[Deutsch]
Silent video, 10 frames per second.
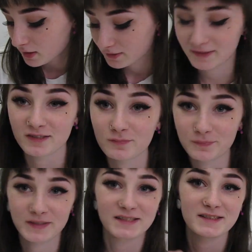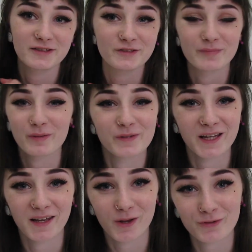das Beste aus meinen
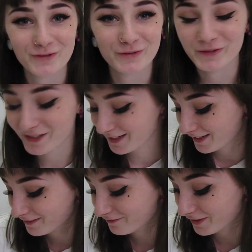Bildern rausholen kann,